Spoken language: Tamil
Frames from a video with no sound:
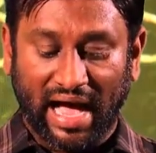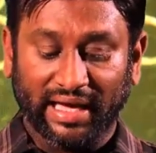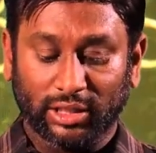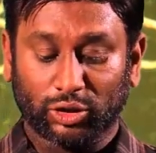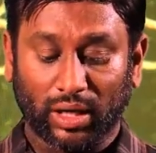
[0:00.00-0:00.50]

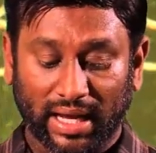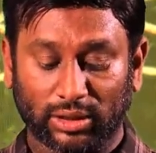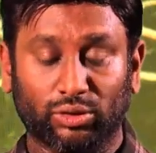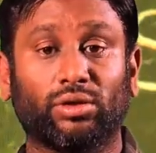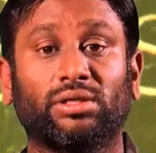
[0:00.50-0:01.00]
ஆயிரத்தி
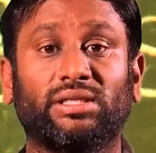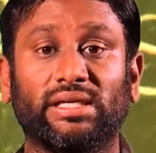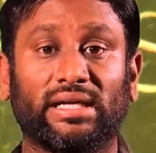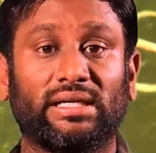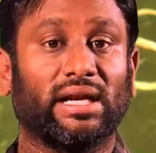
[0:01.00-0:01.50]
தொள்ளாயிரத்தி தொண்ணூற்றி
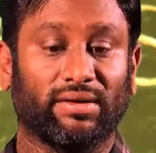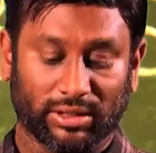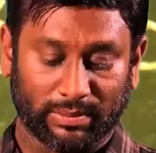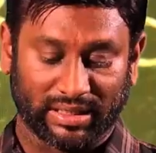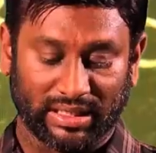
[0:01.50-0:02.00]
எட்டில்
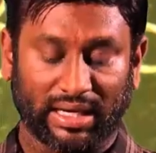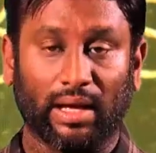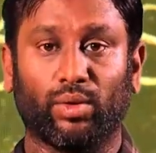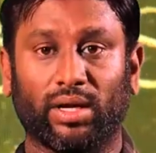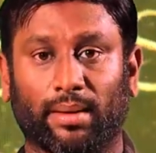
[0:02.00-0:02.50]
வந்து
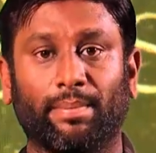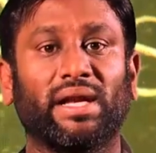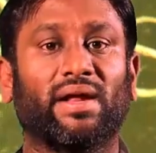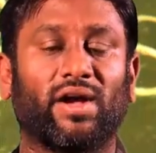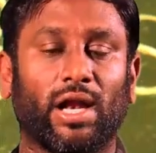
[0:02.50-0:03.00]
பார்த்திங்கன்னா ஒரு
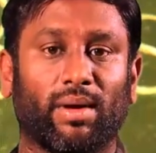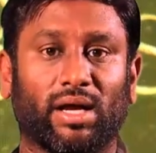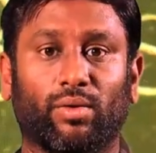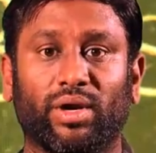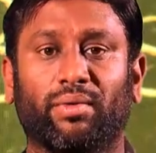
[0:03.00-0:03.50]
கம்பெனியில் வேலை
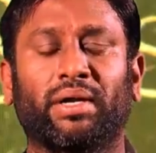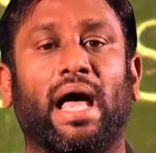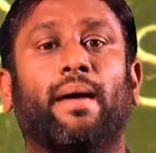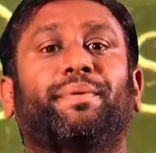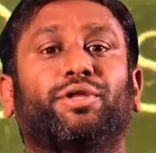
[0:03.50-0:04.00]
பார்க்கக்கூடியவங்க
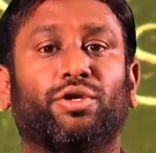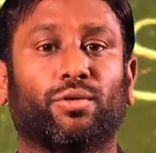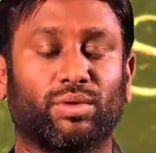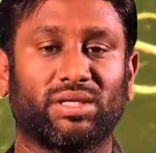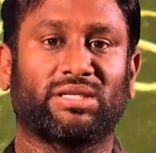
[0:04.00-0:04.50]
நாற்பத்தி
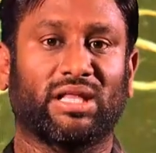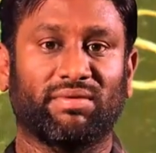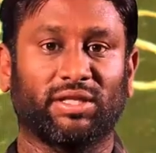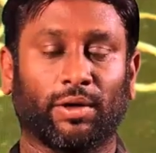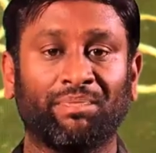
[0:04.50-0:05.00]
ஒம்பது
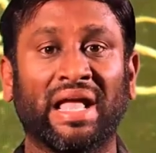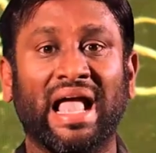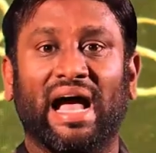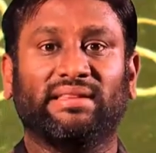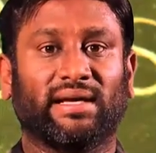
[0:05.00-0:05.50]
சதவீதம்
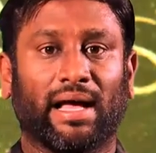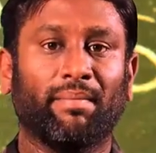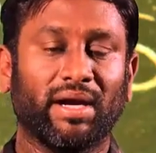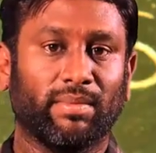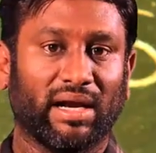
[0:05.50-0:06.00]
அந்த
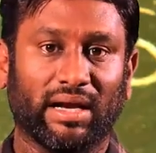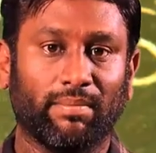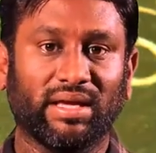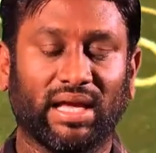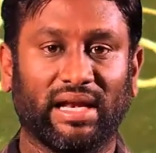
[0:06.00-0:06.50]
கம்பெனி மேலே
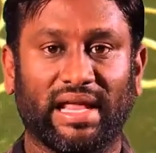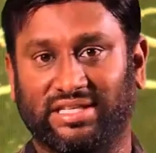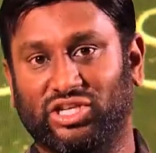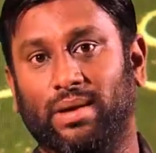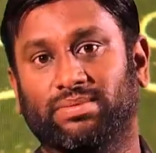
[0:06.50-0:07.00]
நம்பிக்கை இல்லை
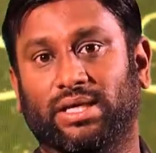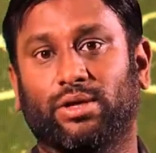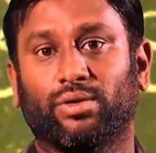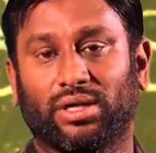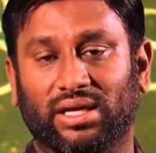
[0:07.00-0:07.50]
ஜாப்
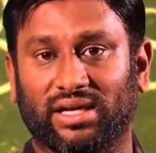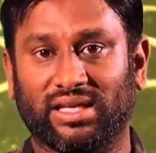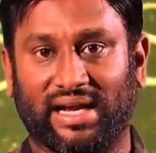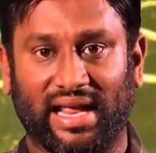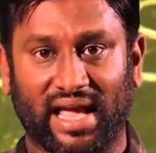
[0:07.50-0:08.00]

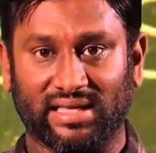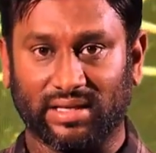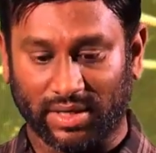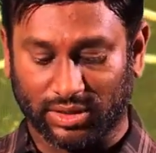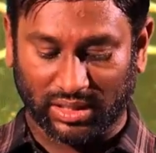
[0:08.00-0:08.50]
செக்யூரிட்டிங்கிறது கிடையாது
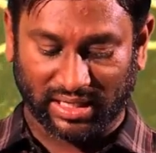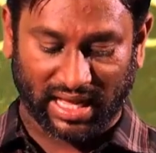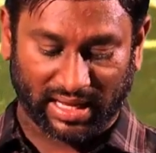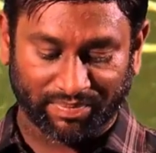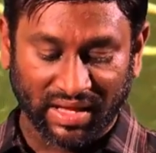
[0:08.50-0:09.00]
அப்படின்னு
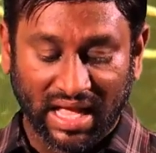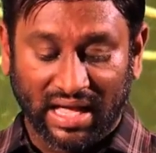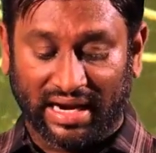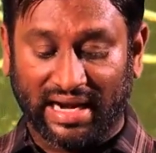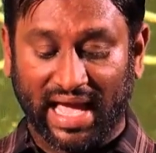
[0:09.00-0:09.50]
சொல்லியிருக்காங்க
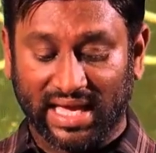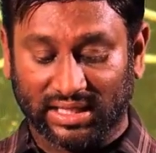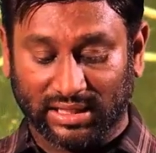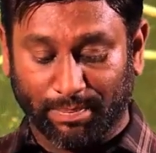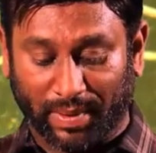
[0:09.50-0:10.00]

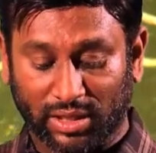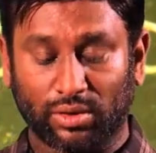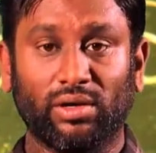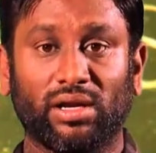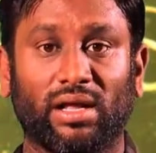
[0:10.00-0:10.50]
ரெண்டாயிரத்தி
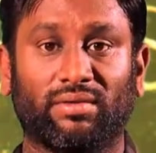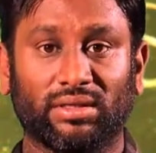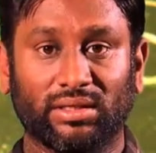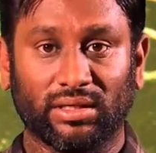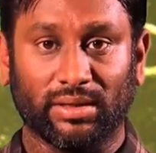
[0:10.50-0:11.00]
பதினொன்றில்
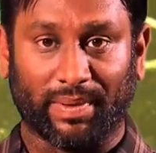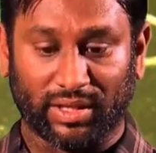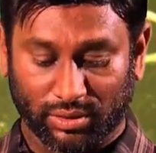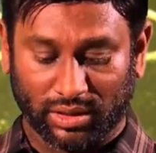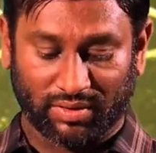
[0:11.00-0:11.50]
வந்து
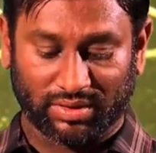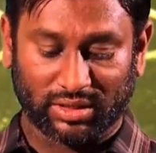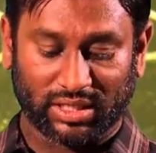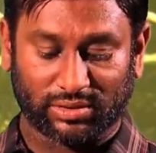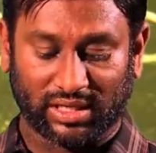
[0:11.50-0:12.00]
பதினொன்றில்
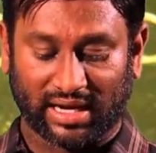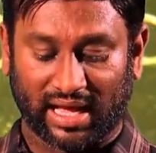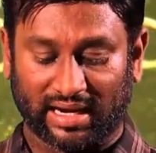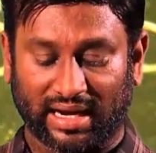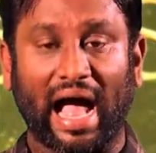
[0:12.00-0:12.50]
வந்து என்ன
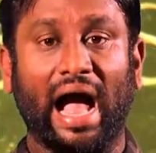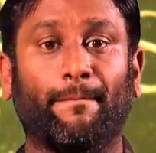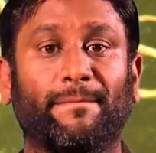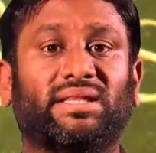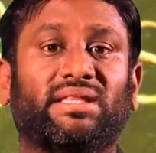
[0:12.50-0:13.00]
சொல்லியிருக்காங்கன்னா
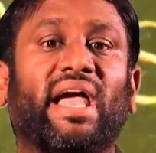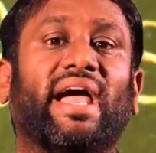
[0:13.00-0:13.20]
ஐம்பத்தி